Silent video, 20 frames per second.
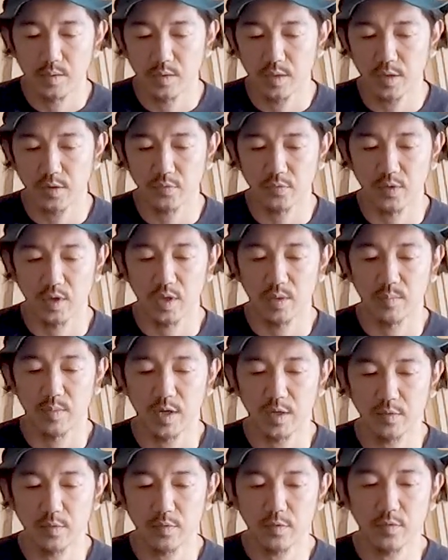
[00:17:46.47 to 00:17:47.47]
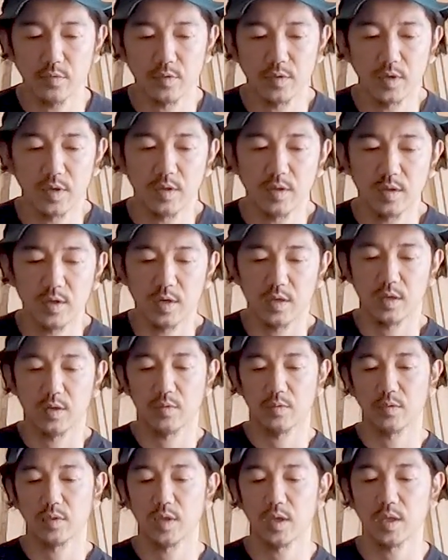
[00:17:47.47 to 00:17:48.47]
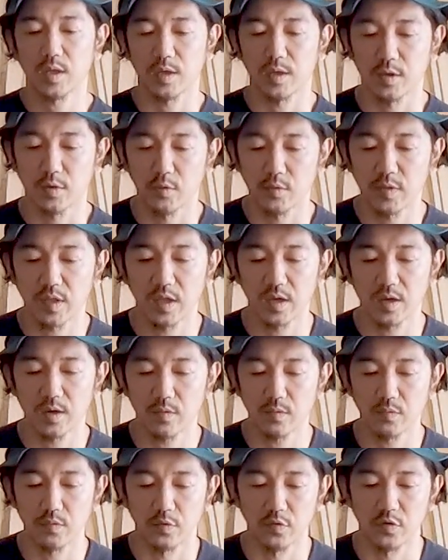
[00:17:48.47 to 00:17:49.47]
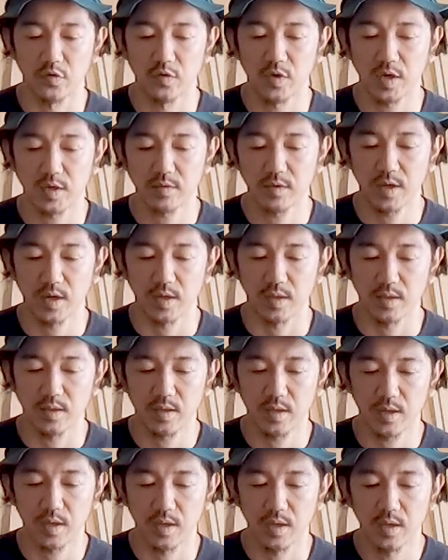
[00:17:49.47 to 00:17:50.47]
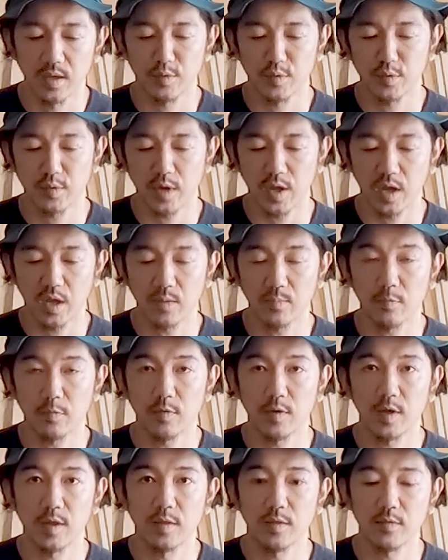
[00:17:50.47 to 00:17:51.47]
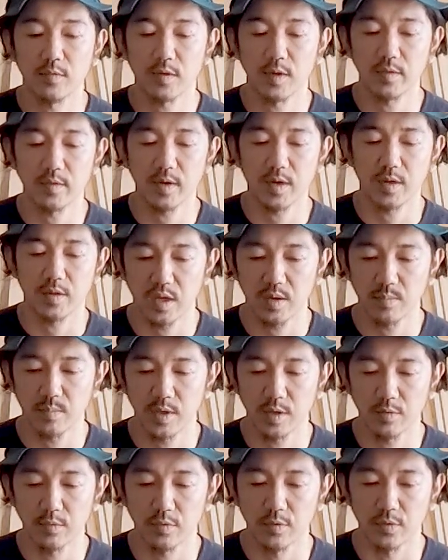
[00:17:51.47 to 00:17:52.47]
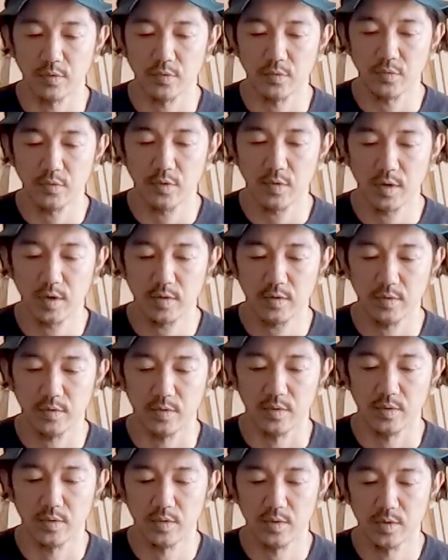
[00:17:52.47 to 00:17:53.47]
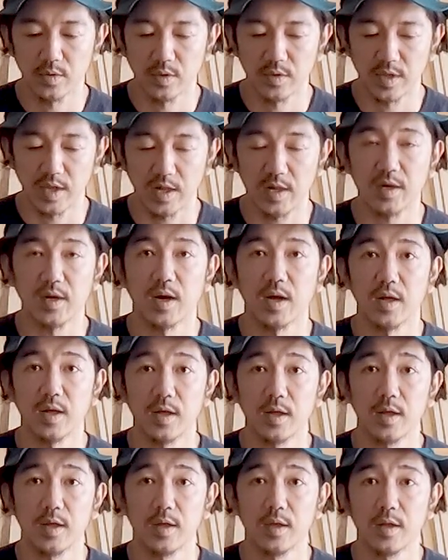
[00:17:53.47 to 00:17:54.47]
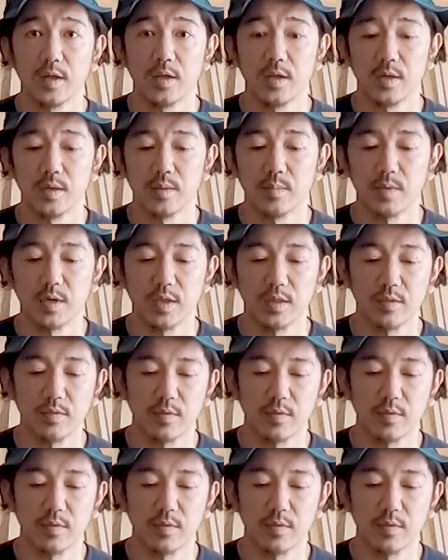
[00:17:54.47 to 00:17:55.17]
なのでバンドソーっていうのは基本的には曲線加工の主役であって、その相棒に必要なのが断面を整える何か、まあ、